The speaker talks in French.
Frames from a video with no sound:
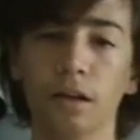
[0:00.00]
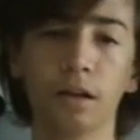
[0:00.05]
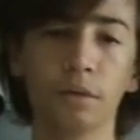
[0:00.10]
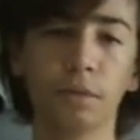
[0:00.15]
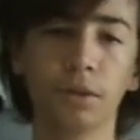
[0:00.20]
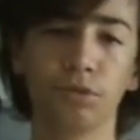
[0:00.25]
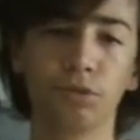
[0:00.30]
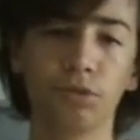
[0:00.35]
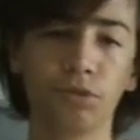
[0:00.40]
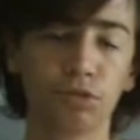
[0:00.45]

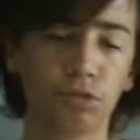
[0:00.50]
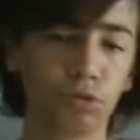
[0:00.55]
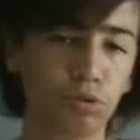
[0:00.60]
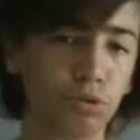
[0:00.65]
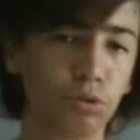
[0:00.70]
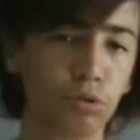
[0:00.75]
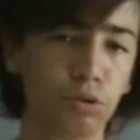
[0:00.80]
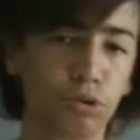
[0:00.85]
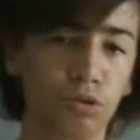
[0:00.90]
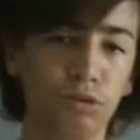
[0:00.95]
Parce que je,
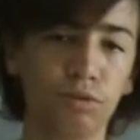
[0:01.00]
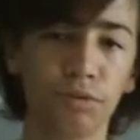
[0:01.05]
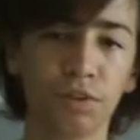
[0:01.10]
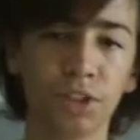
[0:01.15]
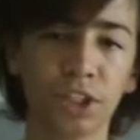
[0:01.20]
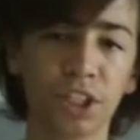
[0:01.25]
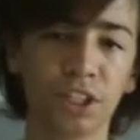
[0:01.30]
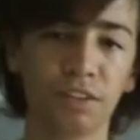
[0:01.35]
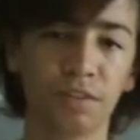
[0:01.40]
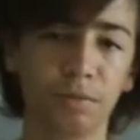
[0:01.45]
je, je
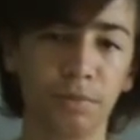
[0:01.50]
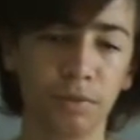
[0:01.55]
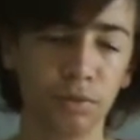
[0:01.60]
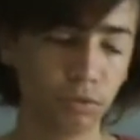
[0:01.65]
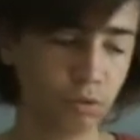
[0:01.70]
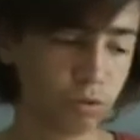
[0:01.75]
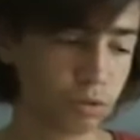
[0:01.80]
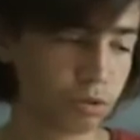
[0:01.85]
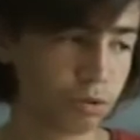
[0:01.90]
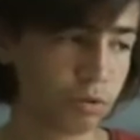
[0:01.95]
suffoquais, j'arrivais pas
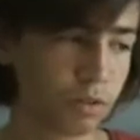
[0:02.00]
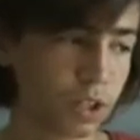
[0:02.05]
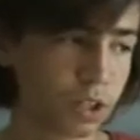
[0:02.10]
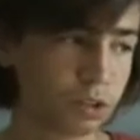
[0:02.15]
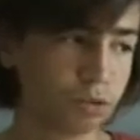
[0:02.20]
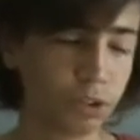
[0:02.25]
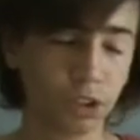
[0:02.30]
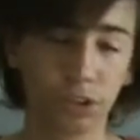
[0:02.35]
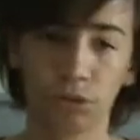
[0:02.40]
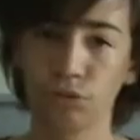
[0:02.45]
du tout à suivre les
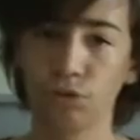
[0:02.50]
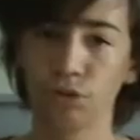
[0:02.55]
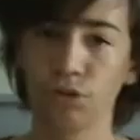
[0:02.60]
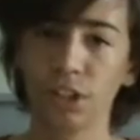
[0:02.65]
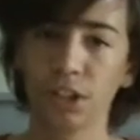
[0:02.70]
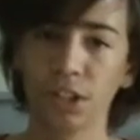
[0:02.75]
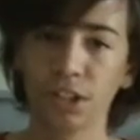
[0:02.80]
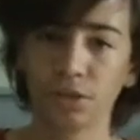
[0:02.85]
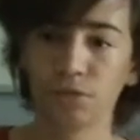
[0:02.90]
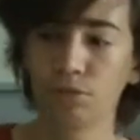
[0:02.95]
résultats, ce que je
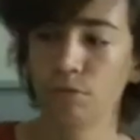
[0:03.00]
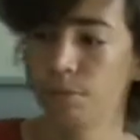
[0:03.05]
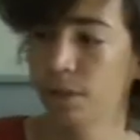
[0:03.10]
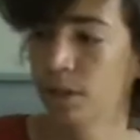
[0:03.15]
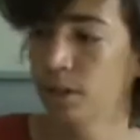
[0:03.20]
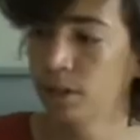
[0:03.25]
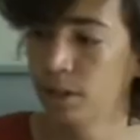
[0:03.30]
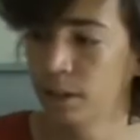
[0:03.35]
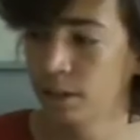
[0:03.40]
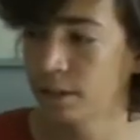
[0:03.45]
déteste ne
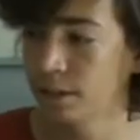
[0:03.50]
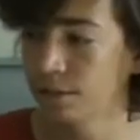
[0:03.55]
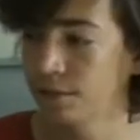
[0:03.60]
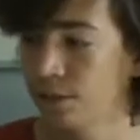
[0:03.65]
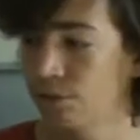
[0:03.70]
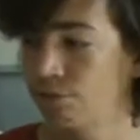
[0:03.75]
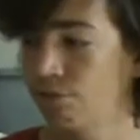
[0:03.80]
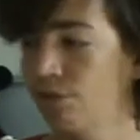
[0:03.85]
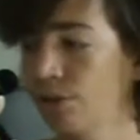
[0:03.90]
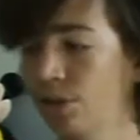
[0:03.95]
pas arriver
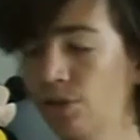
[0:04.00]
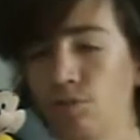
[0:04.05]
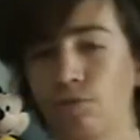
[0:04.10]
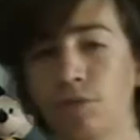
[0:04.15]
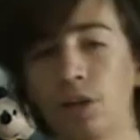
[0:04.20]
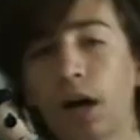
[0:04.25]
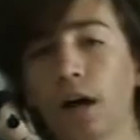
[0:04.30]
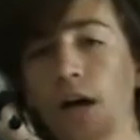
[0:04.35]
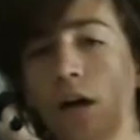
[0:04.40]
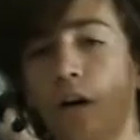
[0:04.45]
à suivre les
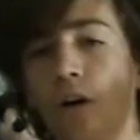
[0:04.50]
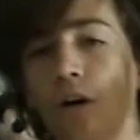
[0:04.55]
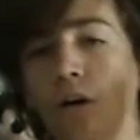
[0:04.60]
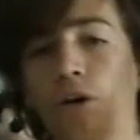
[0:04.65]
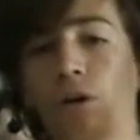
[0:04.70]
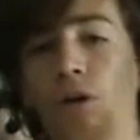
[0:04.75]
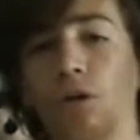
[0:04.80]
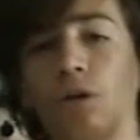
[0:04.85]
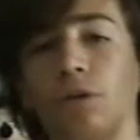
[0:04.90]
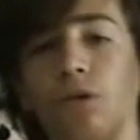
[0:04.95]
résultats
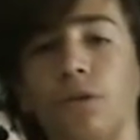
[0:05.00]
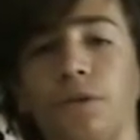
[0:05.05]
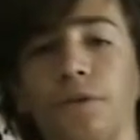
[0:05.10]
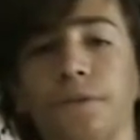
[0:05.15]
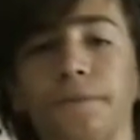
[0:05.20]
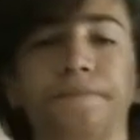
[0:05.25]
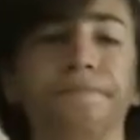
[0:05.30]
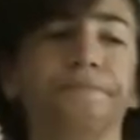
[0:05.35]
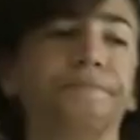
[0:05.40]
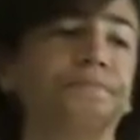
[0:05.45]
en,
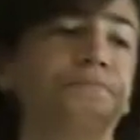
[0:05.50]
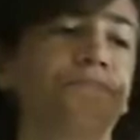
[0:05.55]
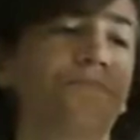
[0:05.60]
euh,